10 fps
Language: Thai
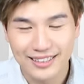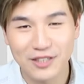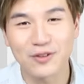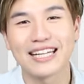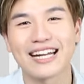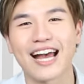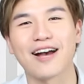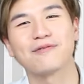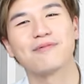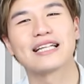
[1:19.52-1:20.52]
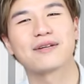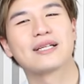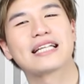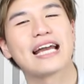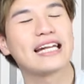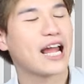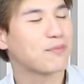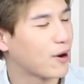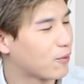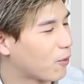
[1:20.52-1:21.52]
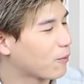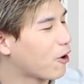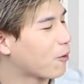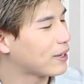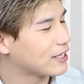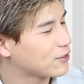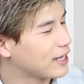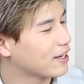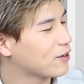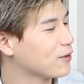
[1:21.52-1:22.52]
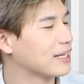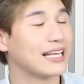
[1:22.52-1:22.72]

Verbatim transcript: ซึ่งวันนี้นะครับ มาจะมาใช้ไดร์เป่าผมของ Panasonic รุ่น